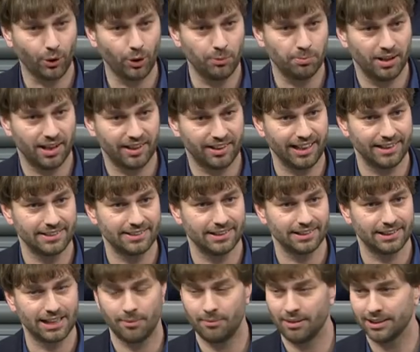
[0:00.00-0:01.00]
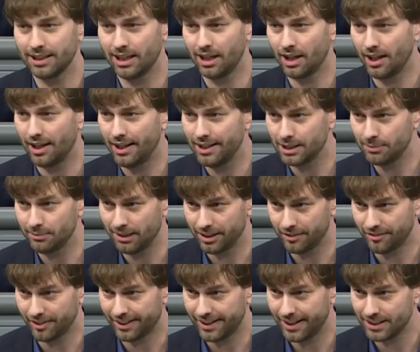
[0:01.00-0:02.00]
grünen Plakette kann man da
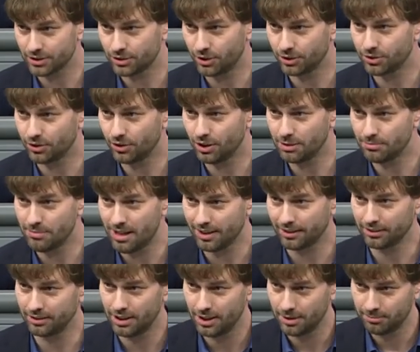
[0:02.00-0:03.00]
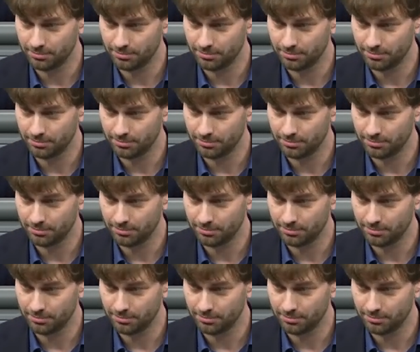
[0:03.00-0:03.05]
allgemeine Verkehrskontrolle machen,